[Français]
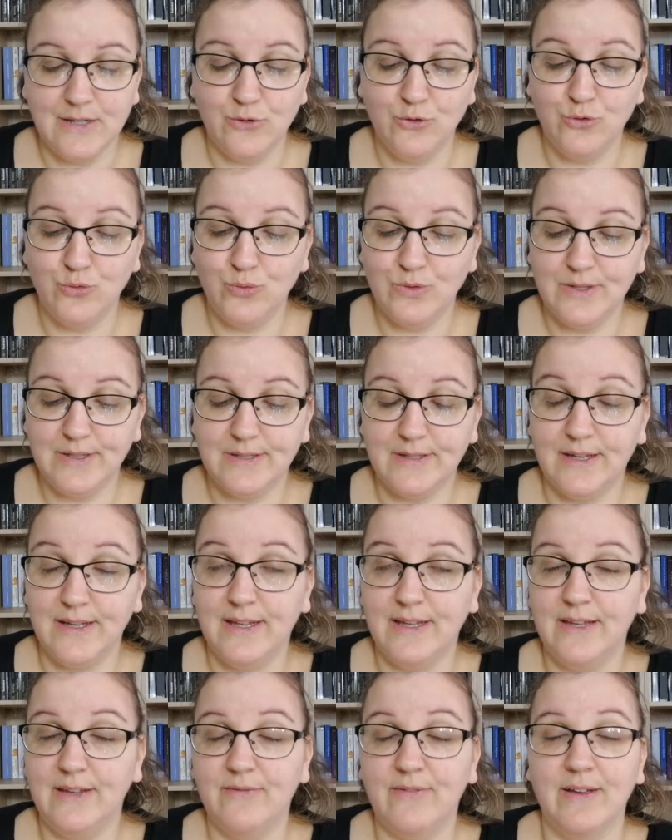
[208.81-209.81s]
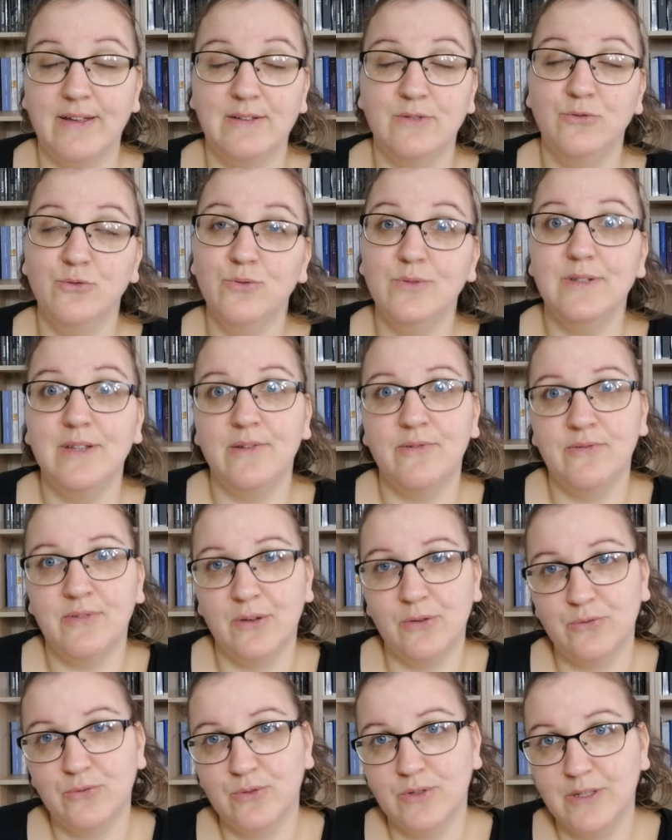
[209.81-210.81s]
une suite et enfin une suite est
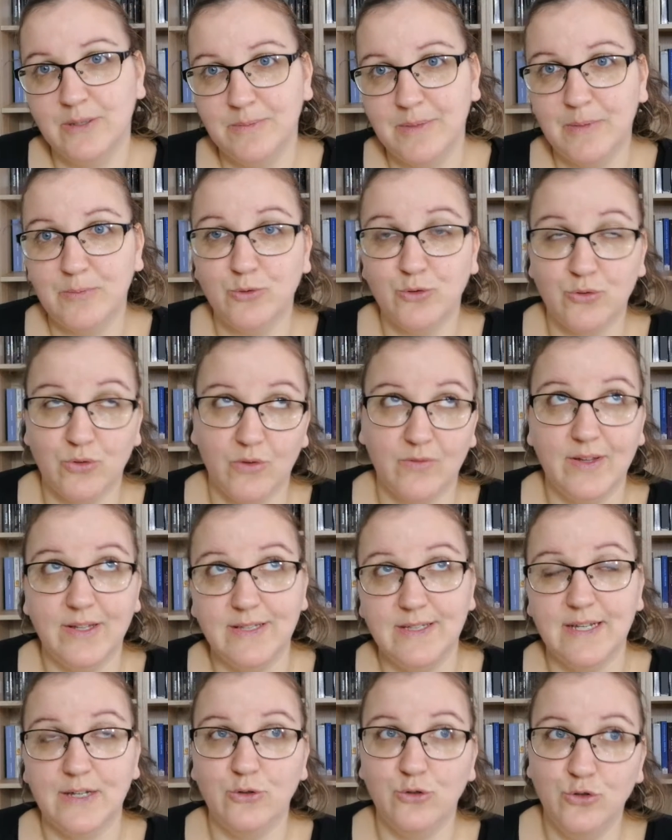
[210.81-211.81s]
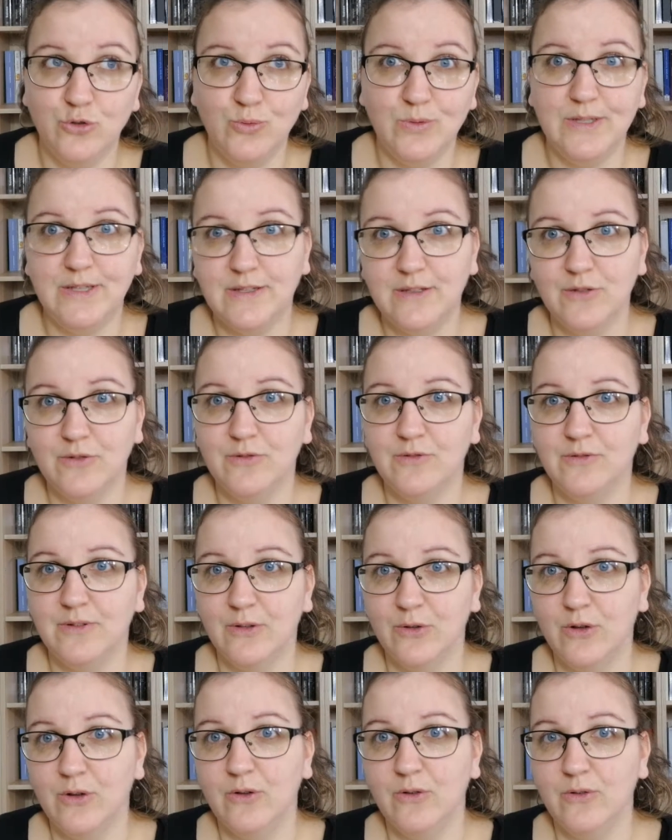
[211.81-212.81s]
fin entre guillemets puisqu'en fait il y a une suite
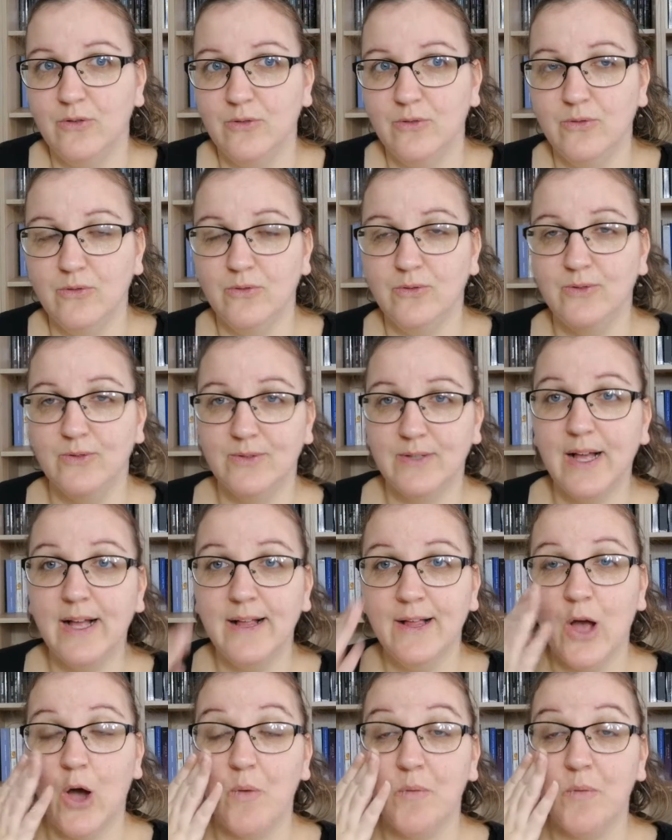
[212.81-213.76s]
de, de, ça.